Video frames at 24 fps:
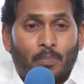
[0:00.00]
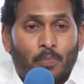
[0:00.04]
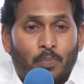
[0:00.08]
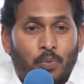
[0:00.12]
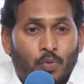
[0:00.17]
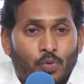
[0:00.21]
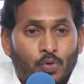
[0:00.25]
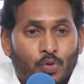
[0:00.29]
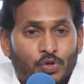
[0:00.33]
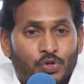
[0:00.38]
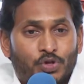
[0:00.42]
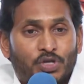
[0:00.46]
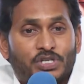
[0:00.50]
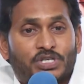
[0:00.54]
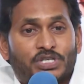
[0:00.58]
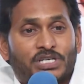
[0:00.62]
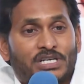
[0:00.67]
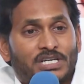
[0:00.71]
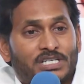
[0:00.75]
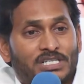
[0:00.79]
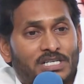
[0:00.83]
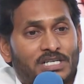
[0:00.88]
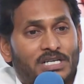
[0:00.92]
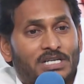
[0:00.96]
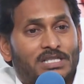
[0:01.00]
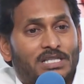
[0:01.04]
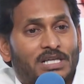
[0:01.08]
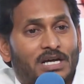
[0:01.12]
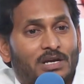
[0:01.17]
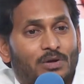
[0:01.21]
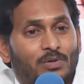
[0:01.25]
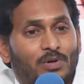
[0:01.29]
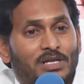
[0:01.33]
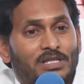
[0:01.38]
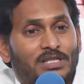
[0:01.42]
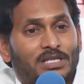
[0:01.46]
పూర్తి చేసిన
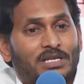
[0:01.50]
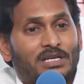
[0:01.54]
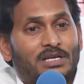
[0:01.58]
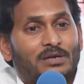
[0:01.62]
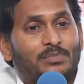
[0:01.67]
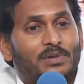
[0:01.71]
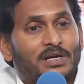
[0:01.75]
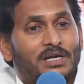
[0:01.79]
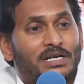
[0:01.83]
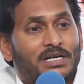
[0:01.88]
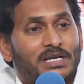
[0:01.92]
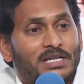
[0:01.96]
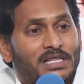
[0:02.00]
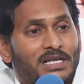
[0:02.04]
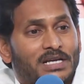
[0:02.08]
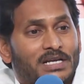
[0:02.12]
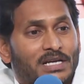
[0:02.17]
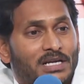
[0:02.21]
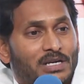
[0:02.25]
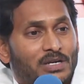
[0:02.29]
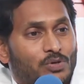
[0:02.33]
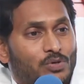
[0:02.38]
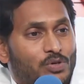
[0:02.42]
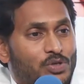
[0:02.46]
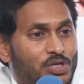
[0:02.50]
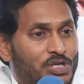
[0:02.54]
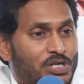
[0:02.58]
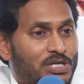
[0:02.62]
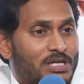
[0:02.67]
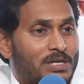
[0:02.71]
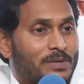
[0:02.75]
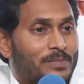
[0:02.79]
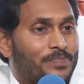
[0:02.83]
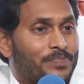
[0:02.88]
తర్వాతనే మీ ఇంటి దగ్గరికి వచ్చి